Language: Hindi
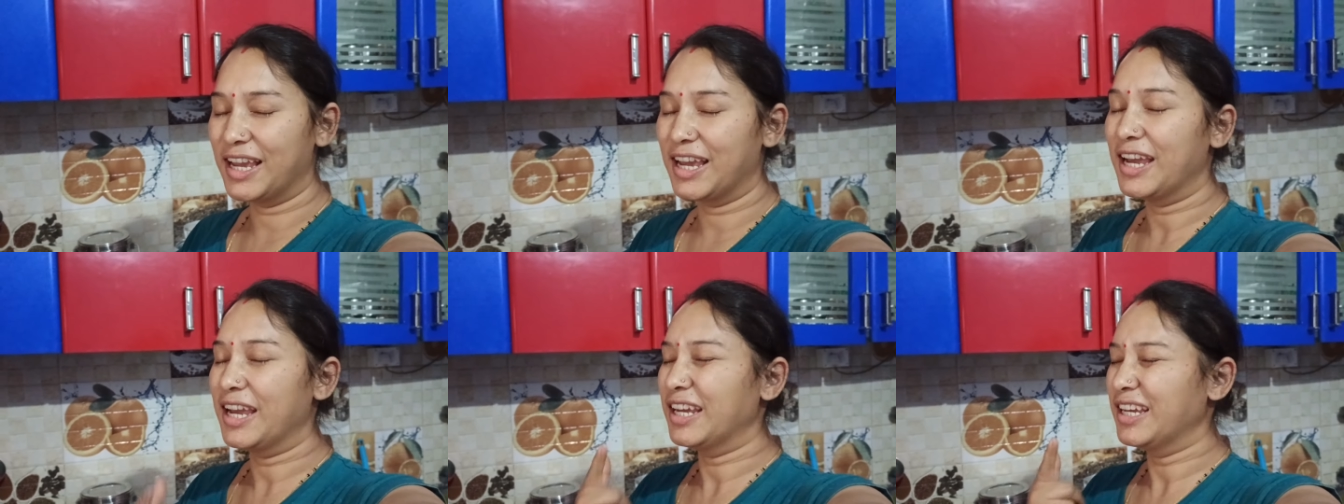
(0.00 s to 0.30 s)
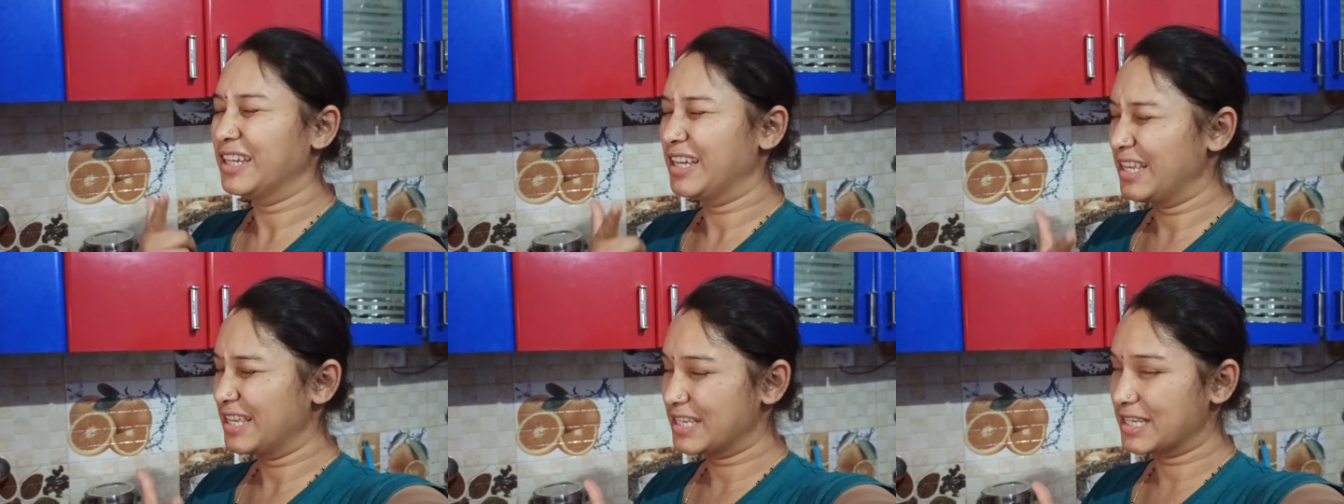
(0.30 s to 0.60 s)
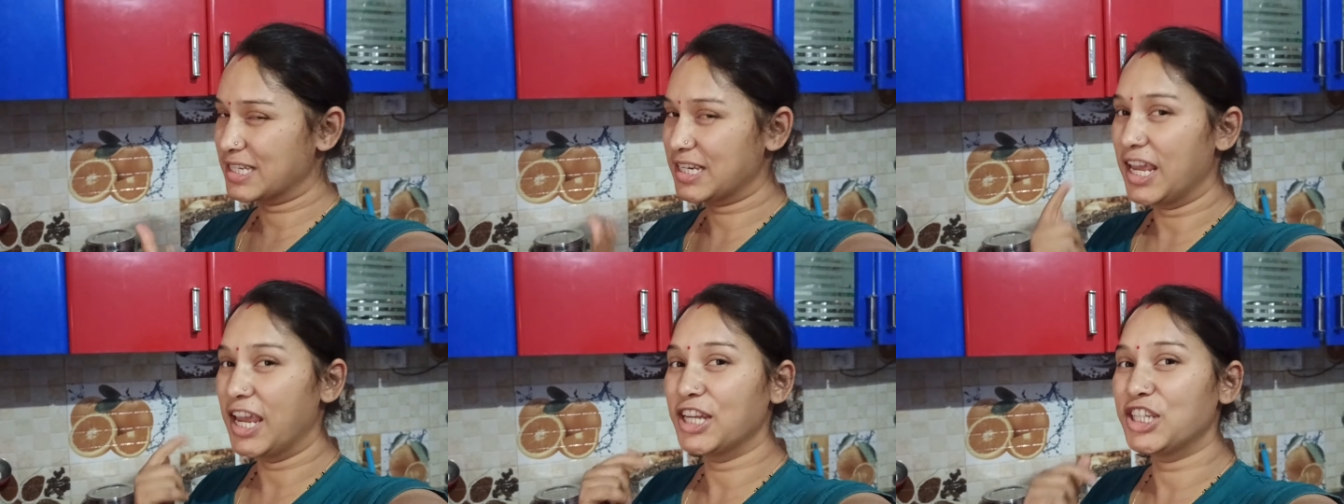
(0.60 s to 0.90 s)
लिए
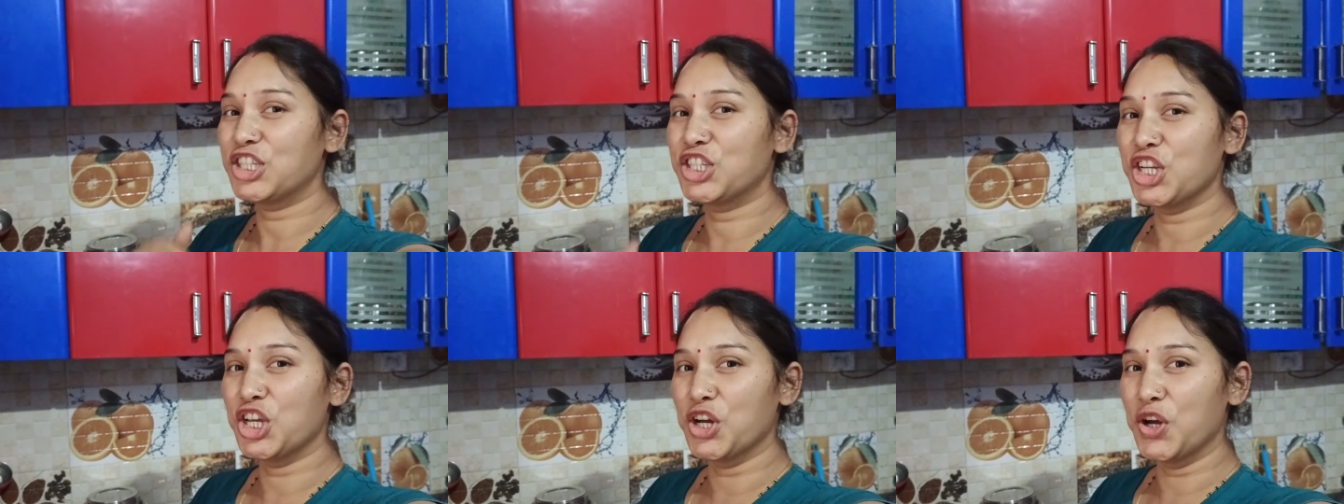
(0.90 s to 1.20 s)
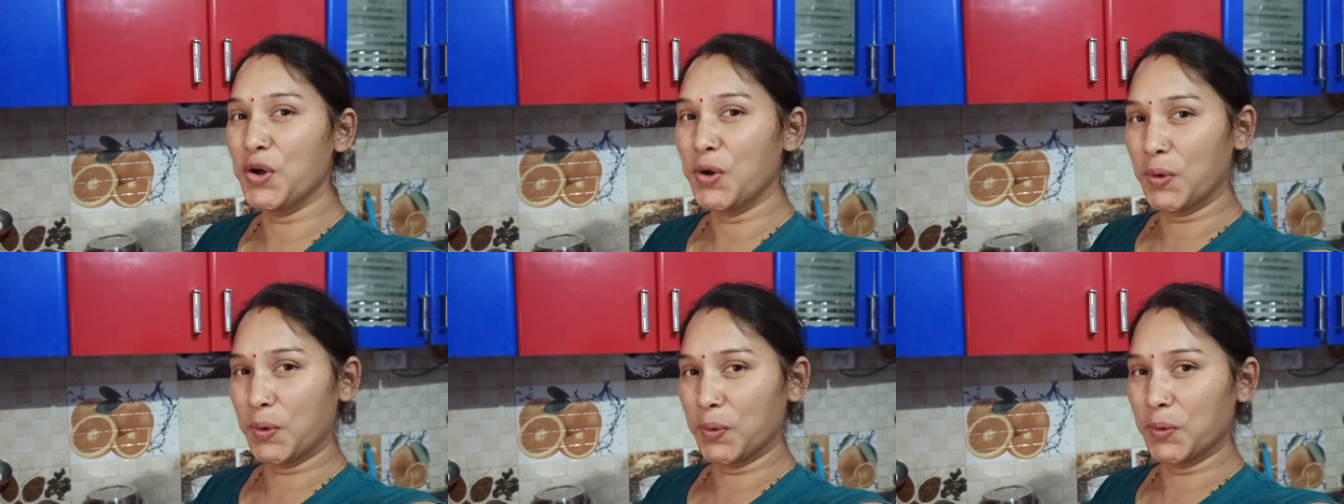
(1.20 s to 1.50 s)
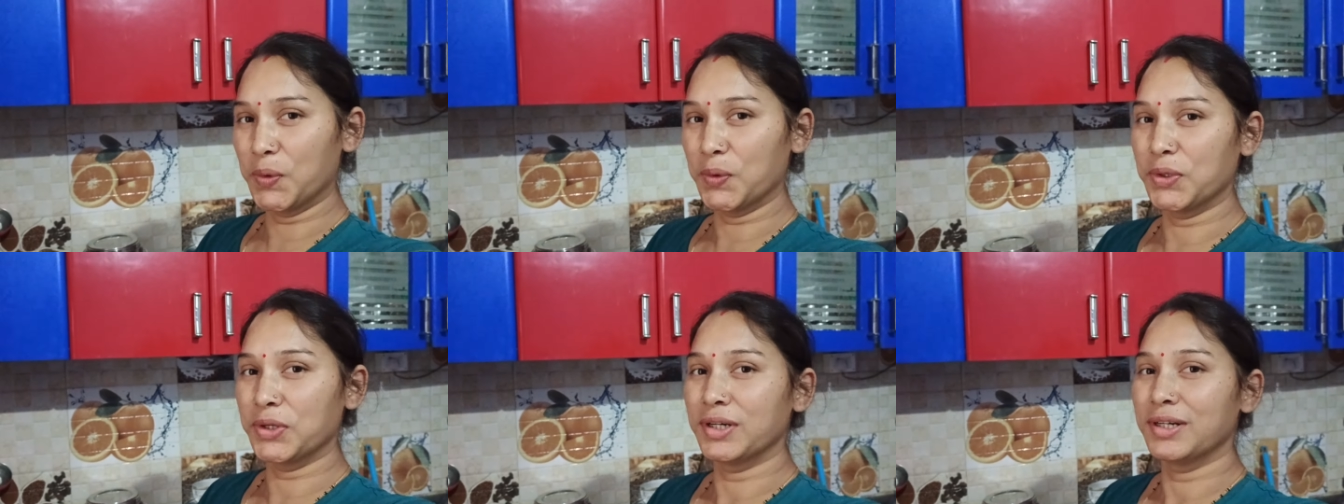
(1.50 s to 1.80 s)
स्टे
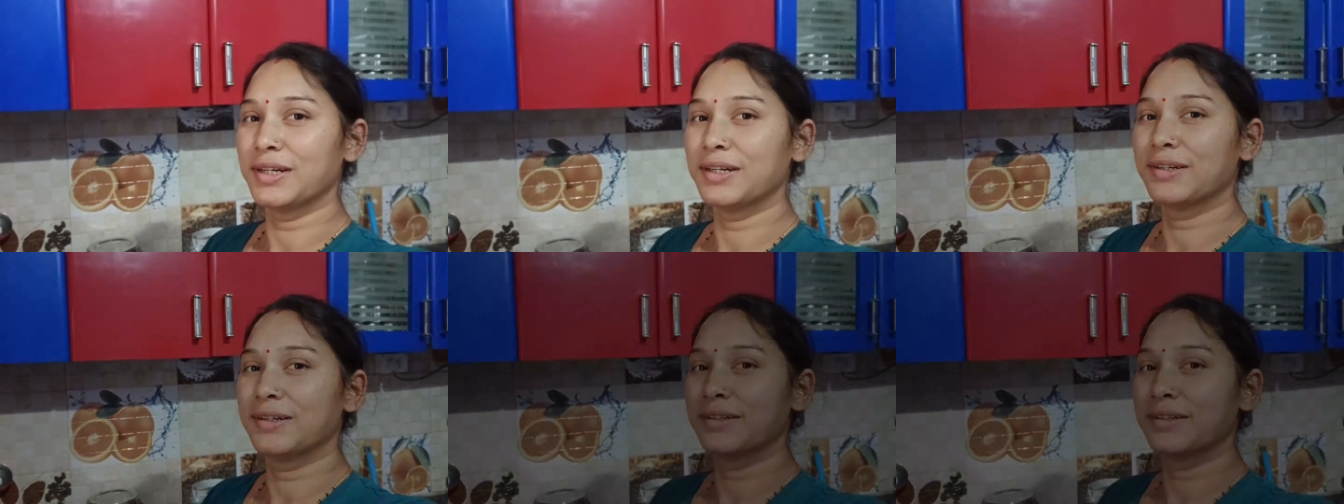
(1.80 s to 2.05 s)
ट्यून्ड